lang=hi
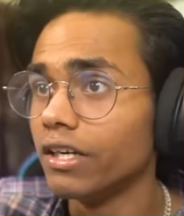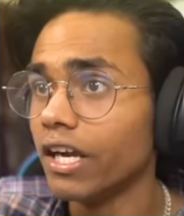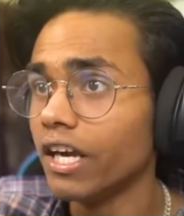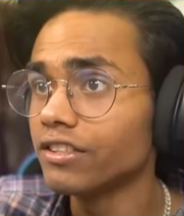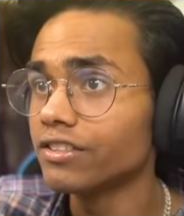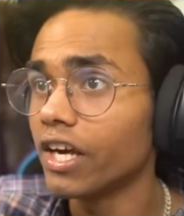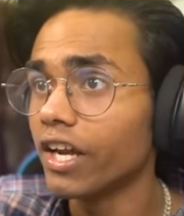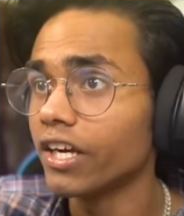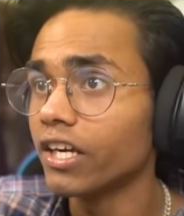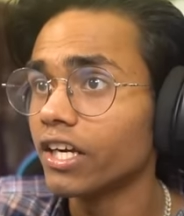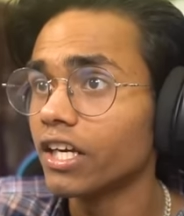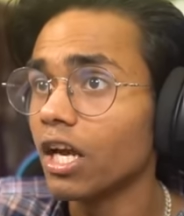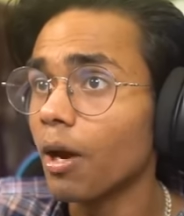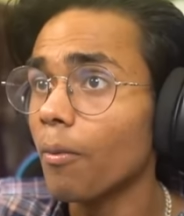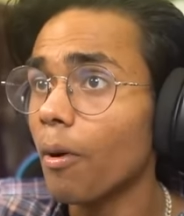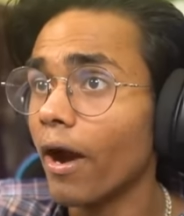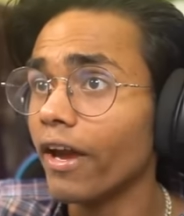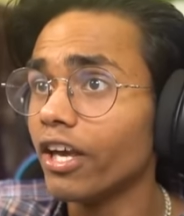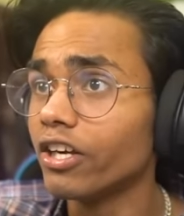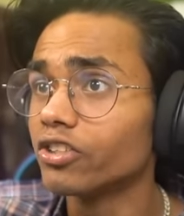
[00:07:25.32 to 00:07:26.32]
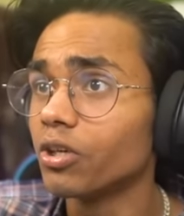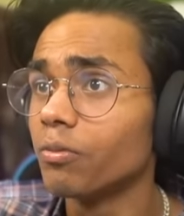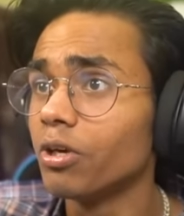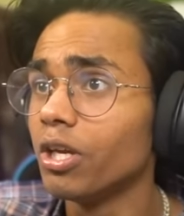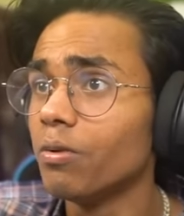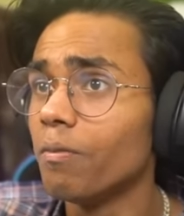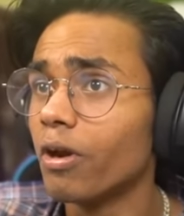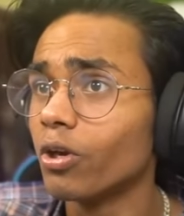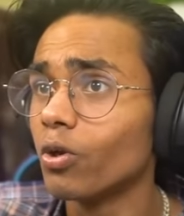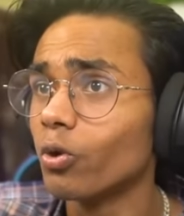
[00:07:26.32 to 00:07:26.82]
ढेर सारे करेंगे भाई ये
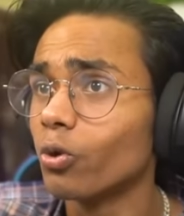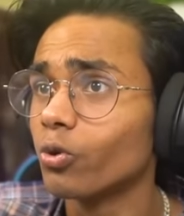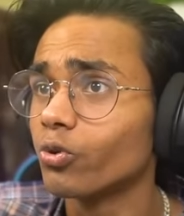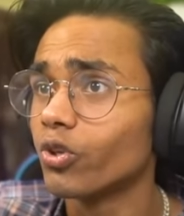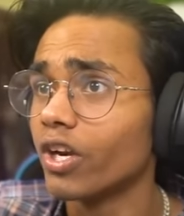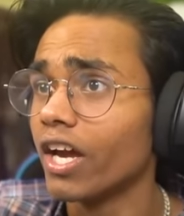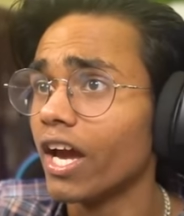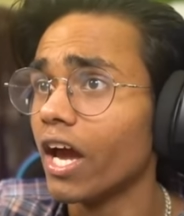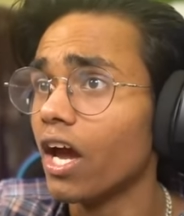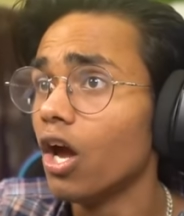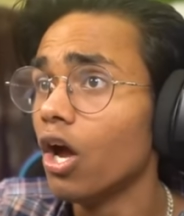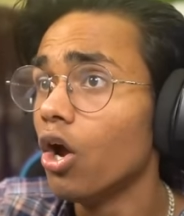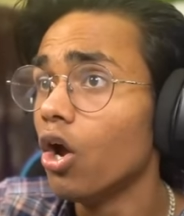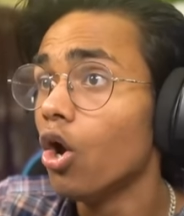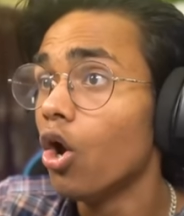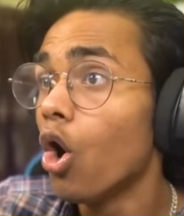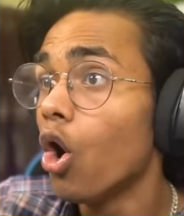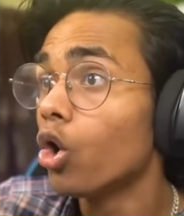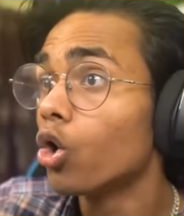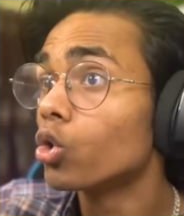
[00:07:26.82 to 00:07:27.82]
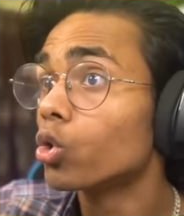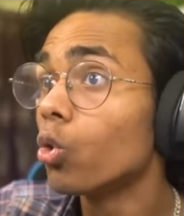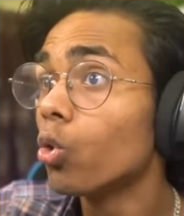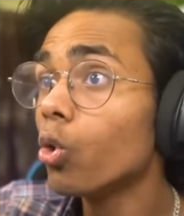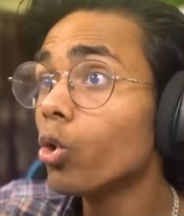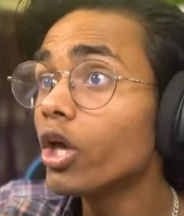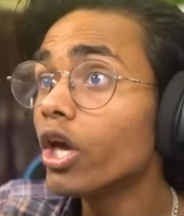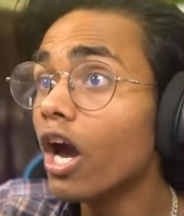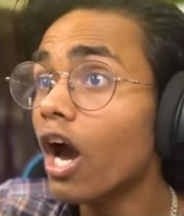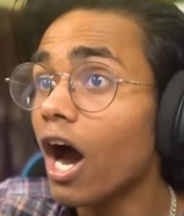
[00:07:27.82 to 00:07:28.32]
जमीन में क्यों घुस रहे हैं
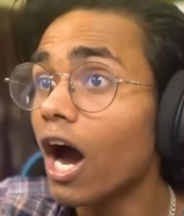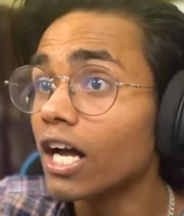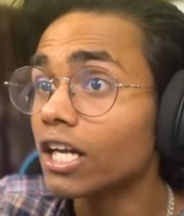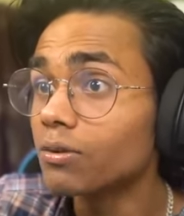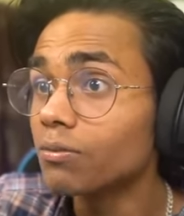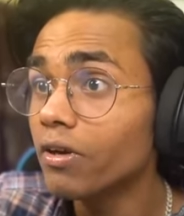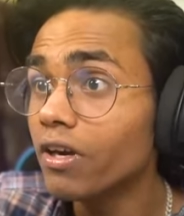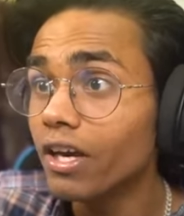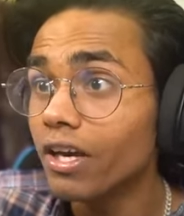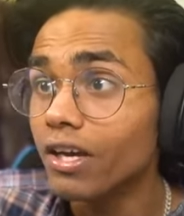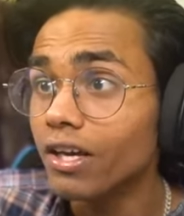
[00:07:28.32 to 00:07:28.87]
दूड़े हाथ में